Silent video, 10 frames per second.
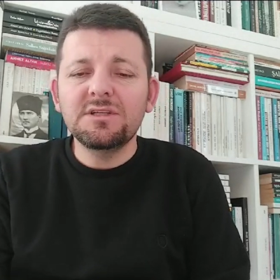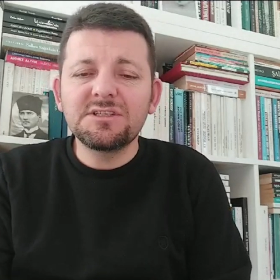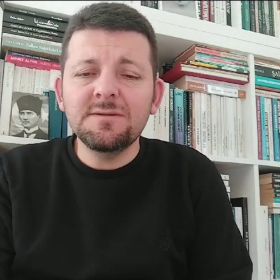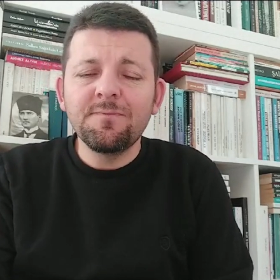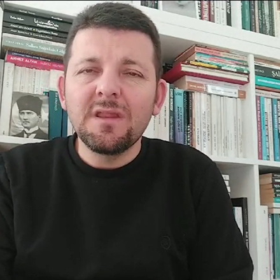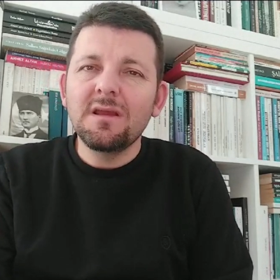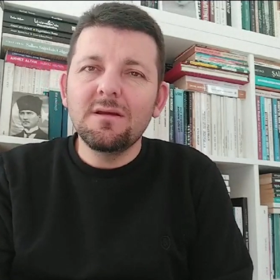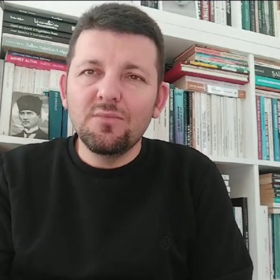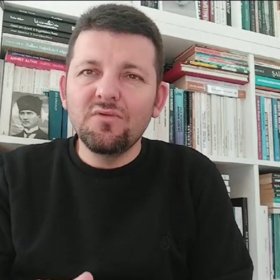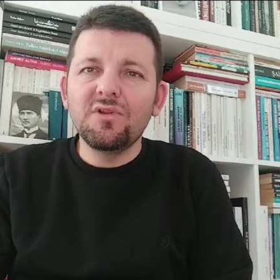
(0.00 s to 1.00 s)
Onun için
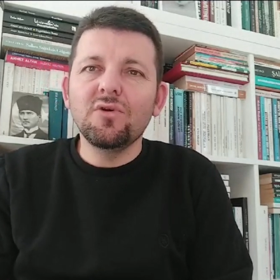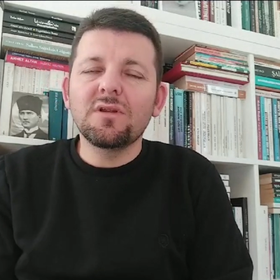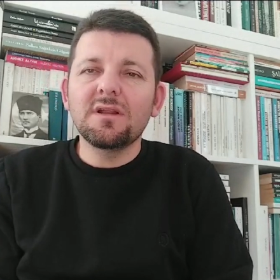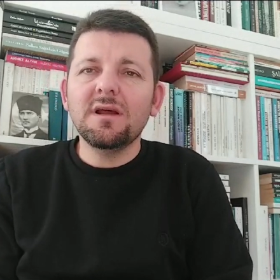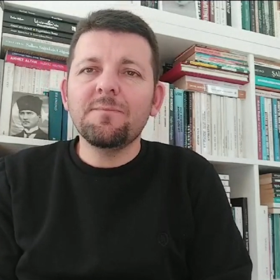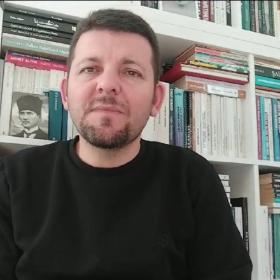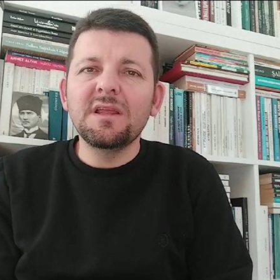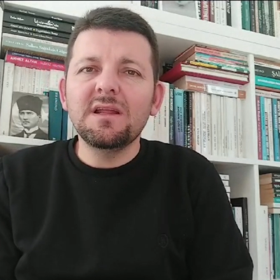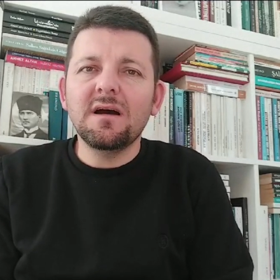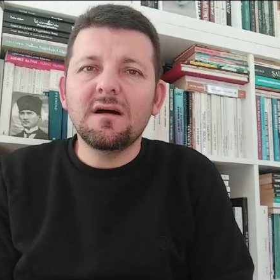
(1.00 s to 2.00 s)
e, bu videoda
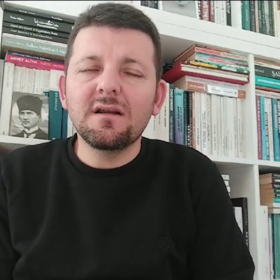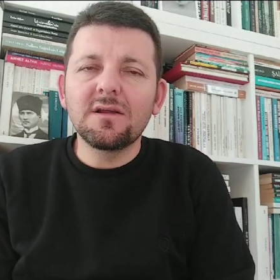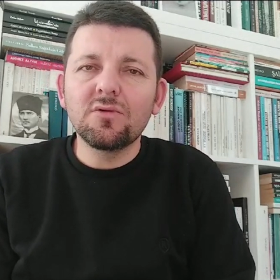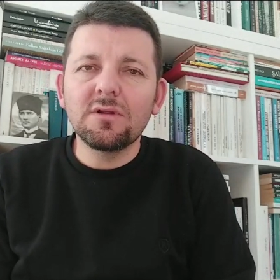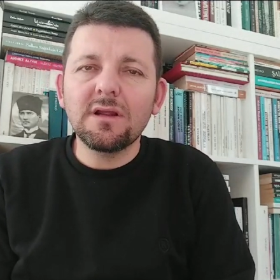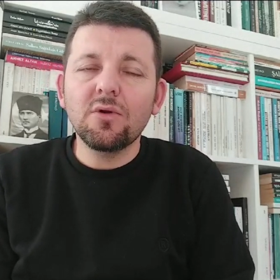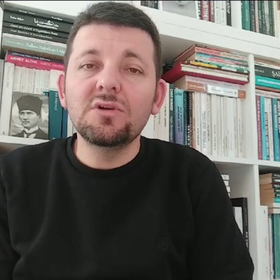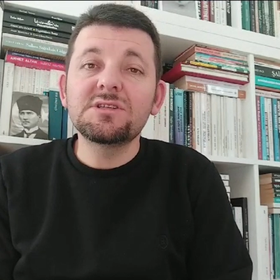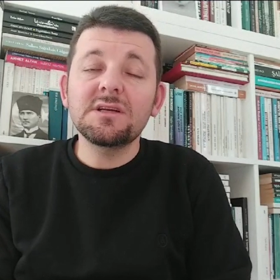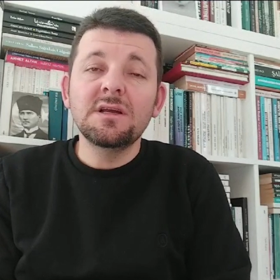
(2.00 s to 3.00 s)
da yine ağırlıklı
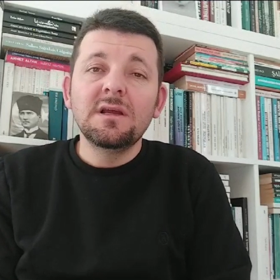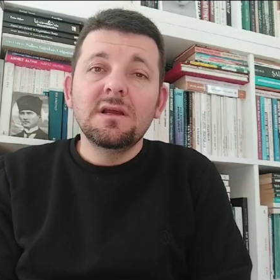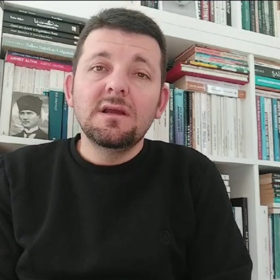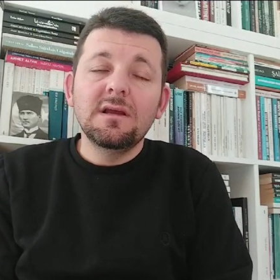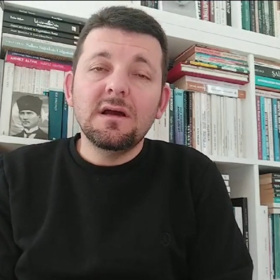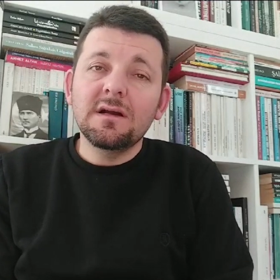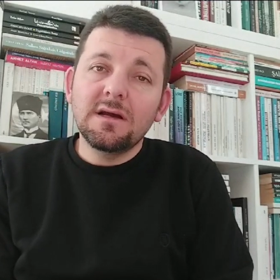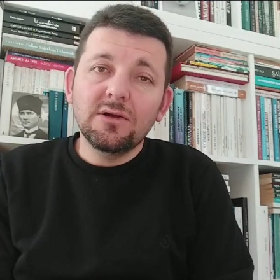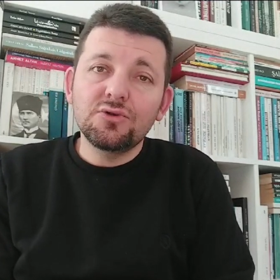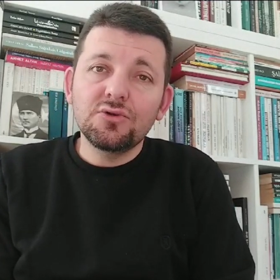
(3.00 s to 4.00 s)
olarak önce e,
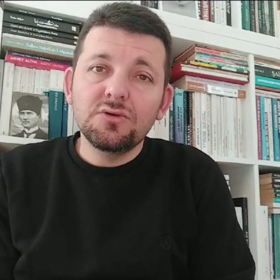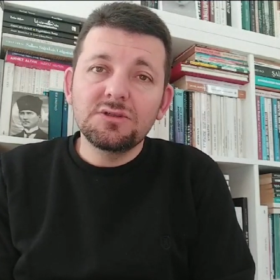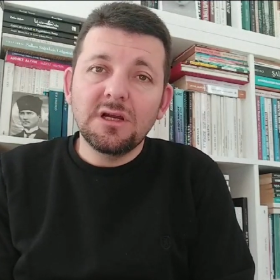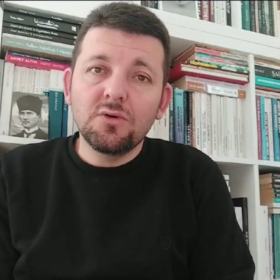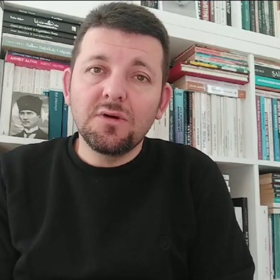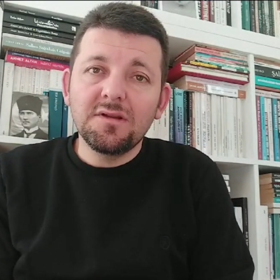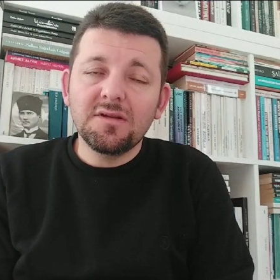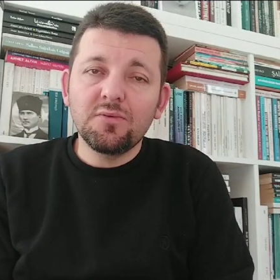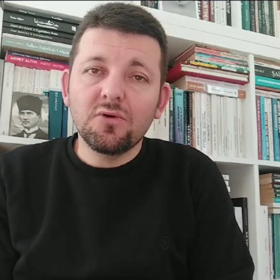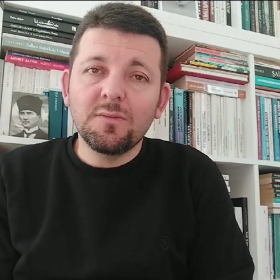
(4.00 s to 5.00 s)
Ankara gücü Çaykur
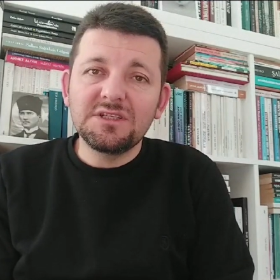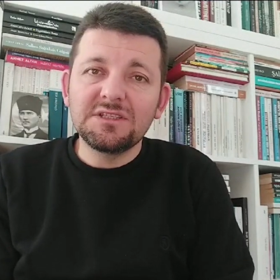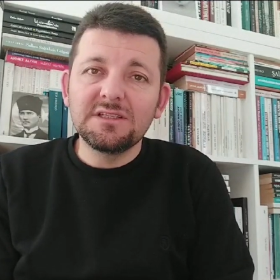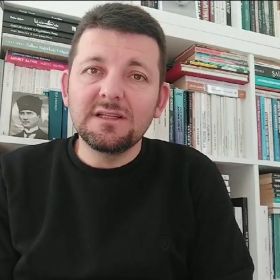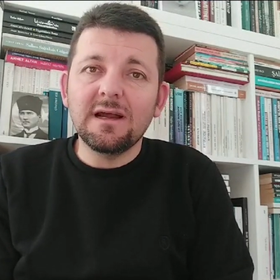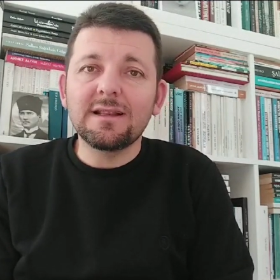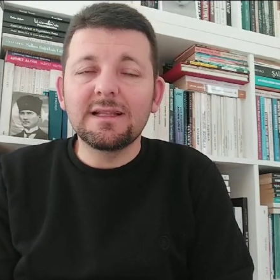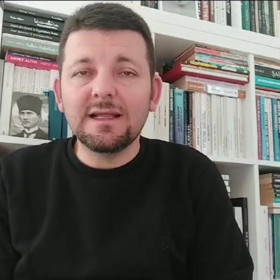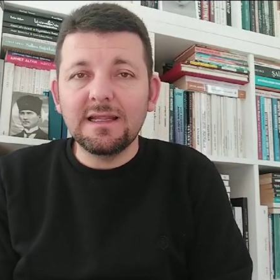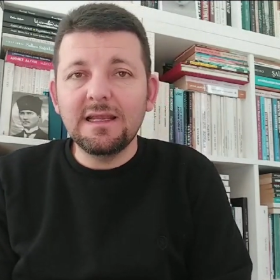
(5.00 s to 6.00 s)
Rizespor maçının
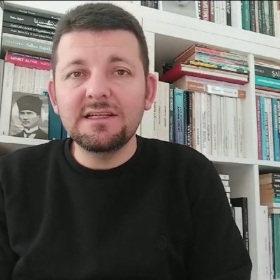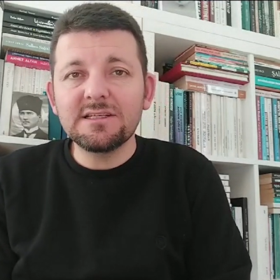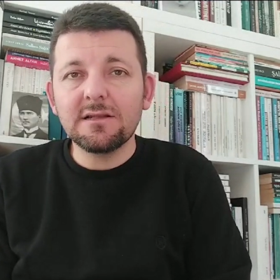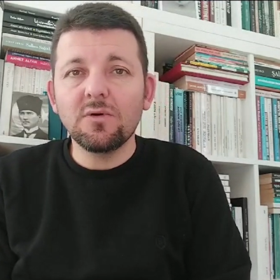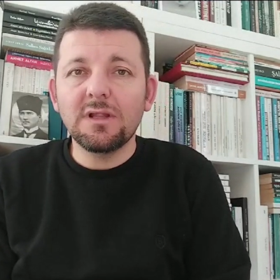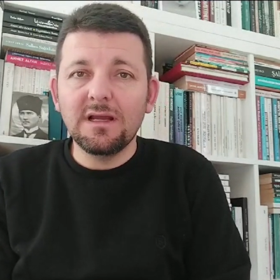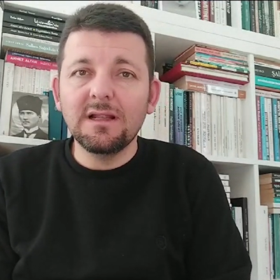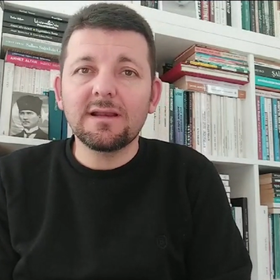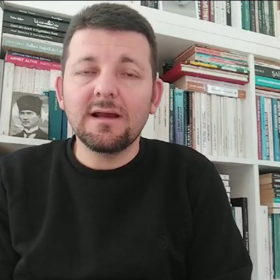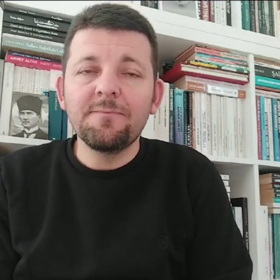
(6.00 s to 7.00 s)
ardından gelişen
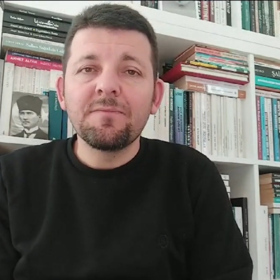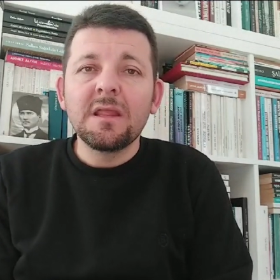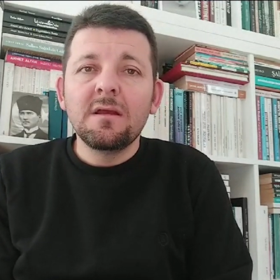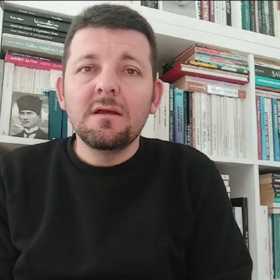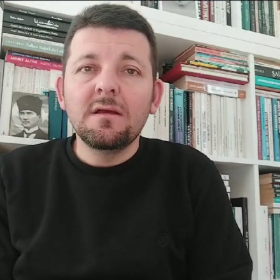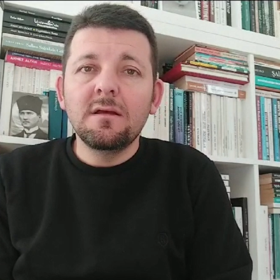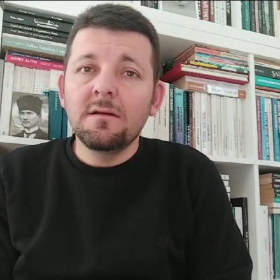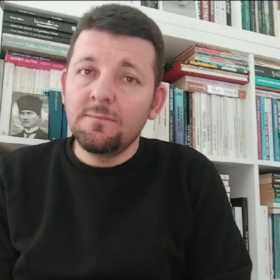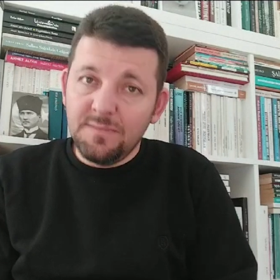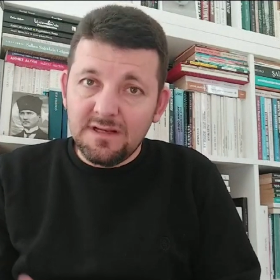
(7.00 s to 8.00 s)
olaylara
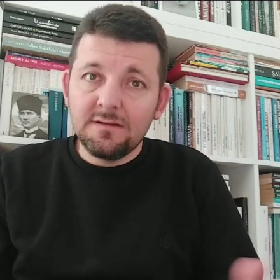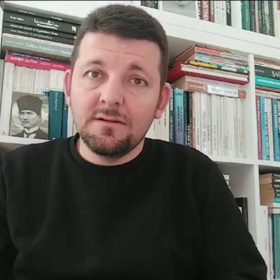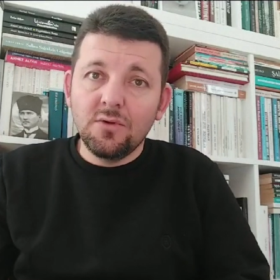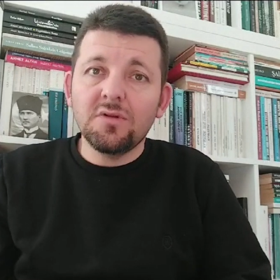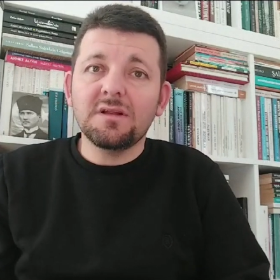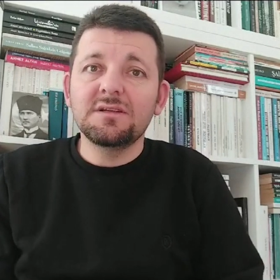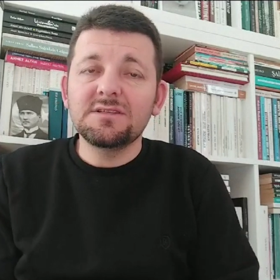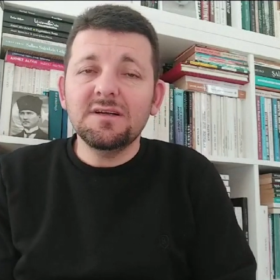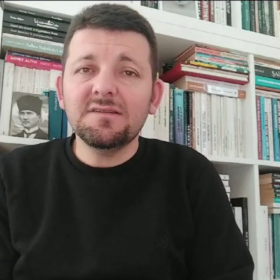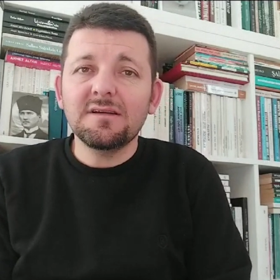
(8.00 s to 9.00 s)
bir göz
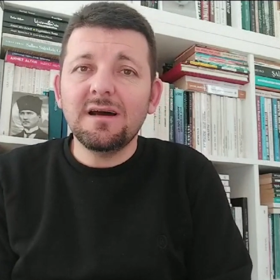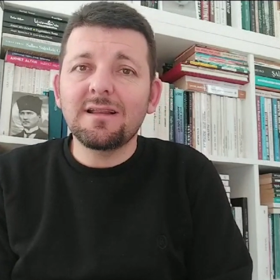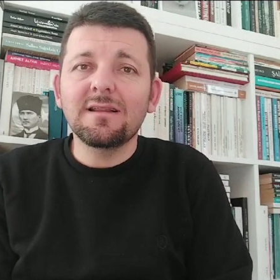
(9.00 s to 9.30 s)
atacağız.